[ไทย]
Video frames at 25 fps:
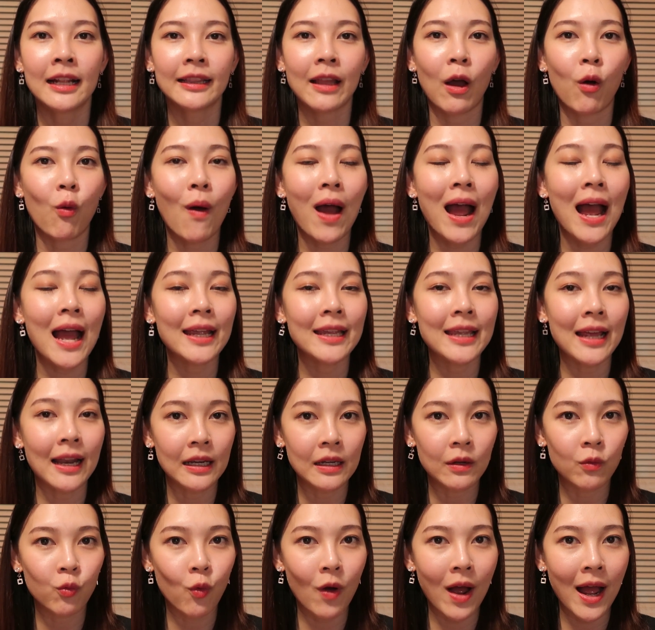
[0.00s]
แต่ว่าอย่า
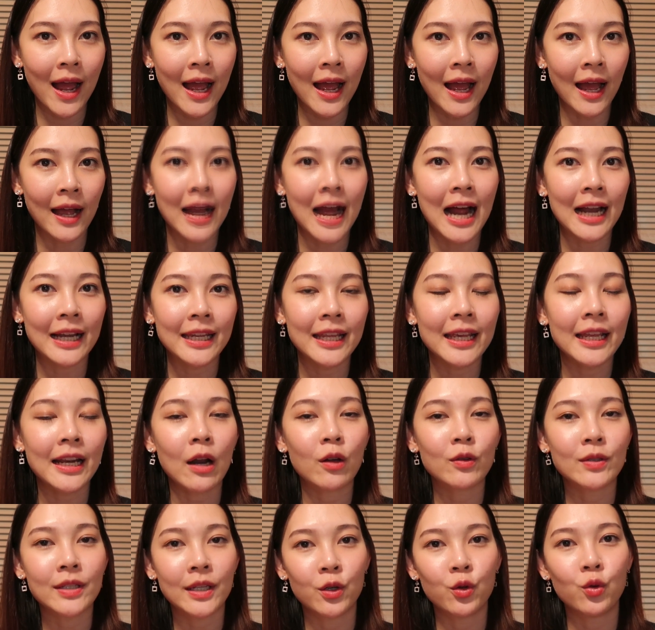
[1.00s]
ลืมว่าการที่
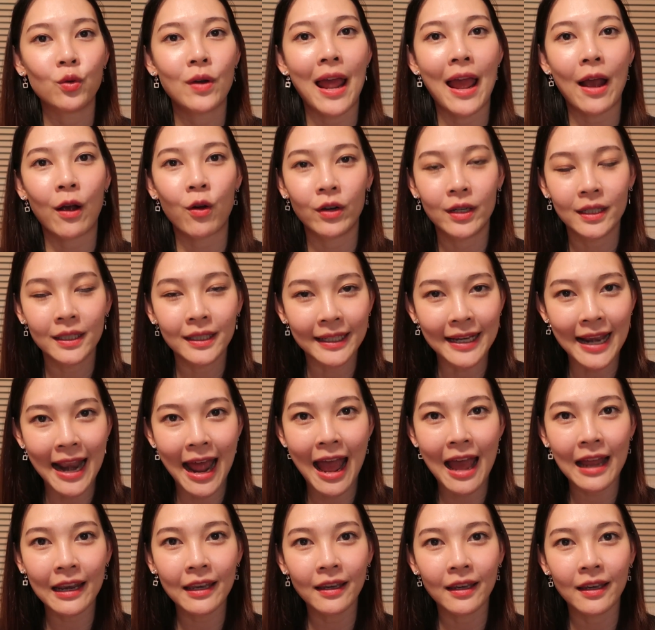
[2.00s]
เราจะดูแลคนอื่น
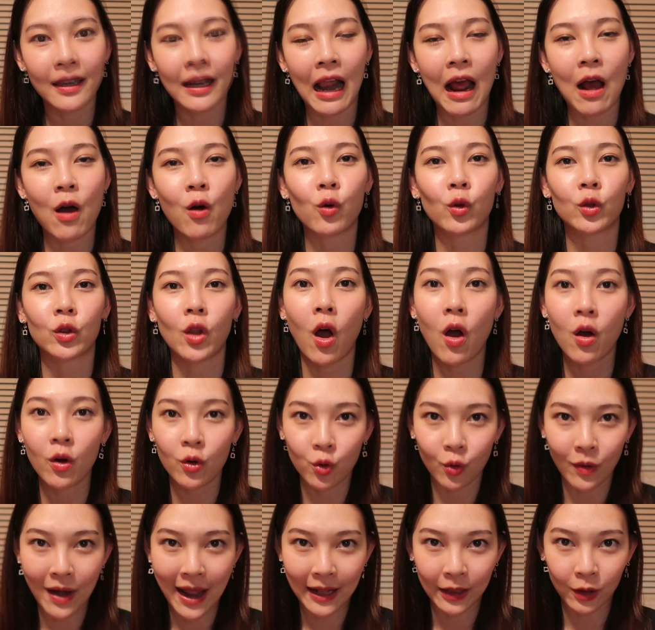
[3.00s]
นั้นเราต้อง
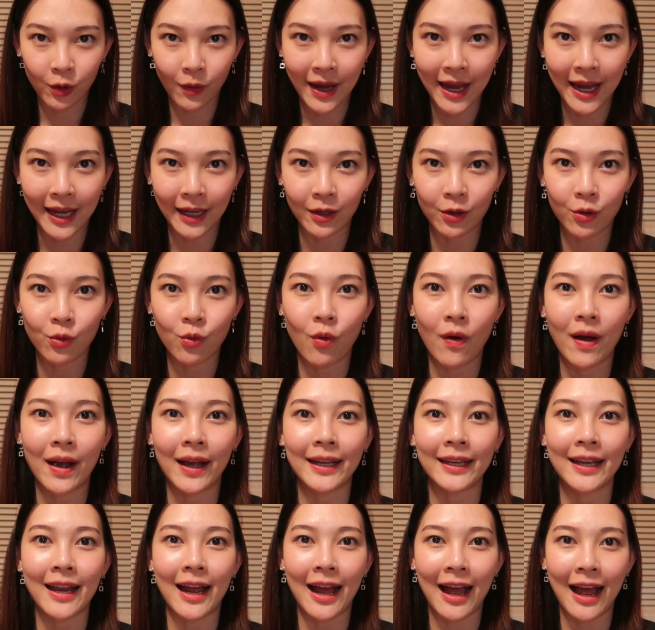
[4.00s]
ดูแลตัวเองด้ว
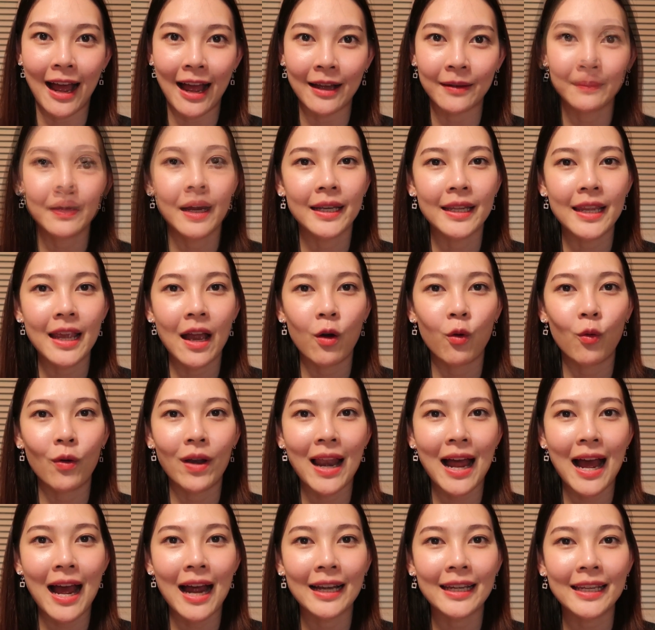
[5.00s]
ยนะคะเหมือนอย่างเว
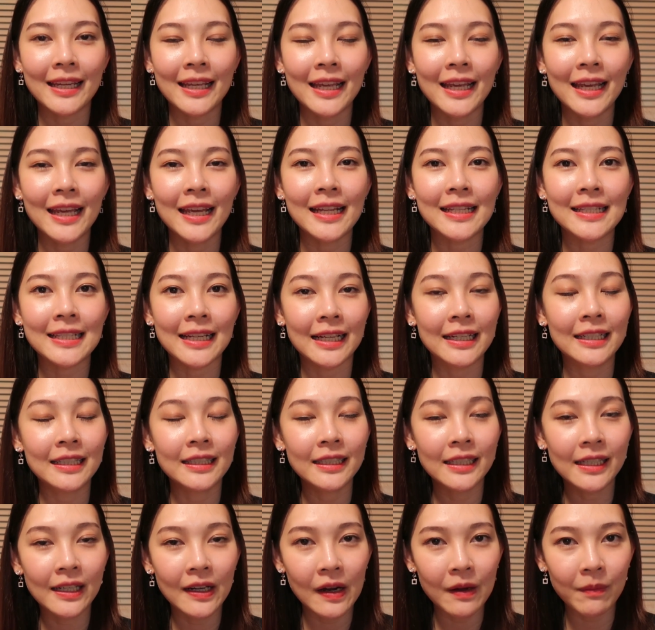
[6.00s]
ลาที่จะ
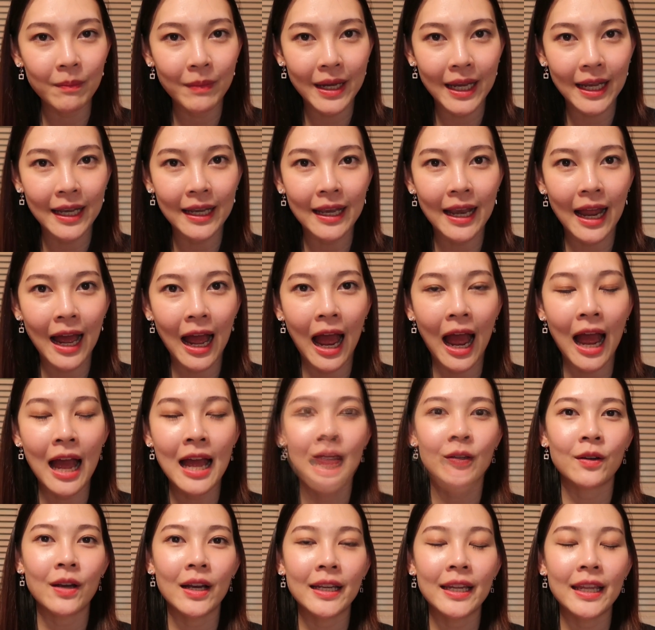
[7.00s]
ขึ้นเครื่องบินนะคะ
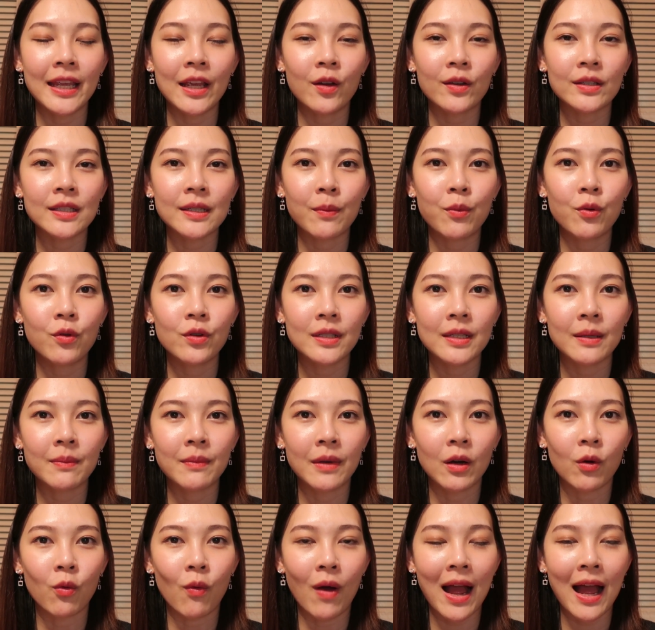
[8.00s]
เจ้าหน้าที่ก็จะพูดเส
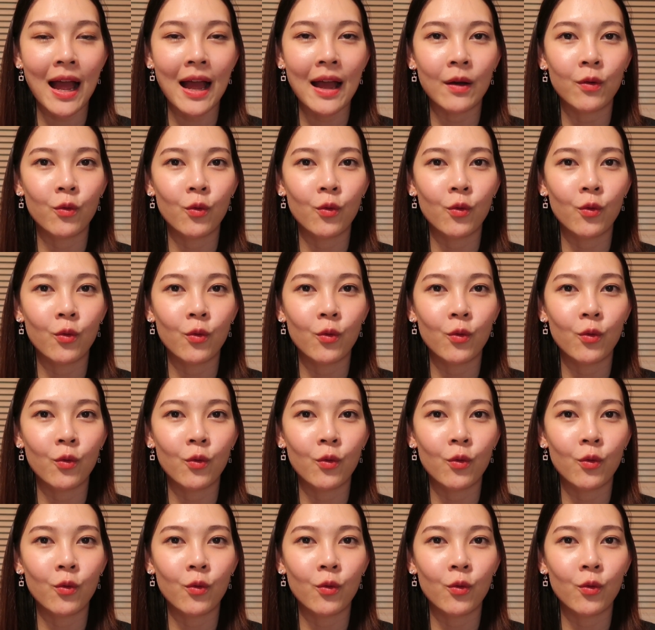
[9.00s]
มอว่า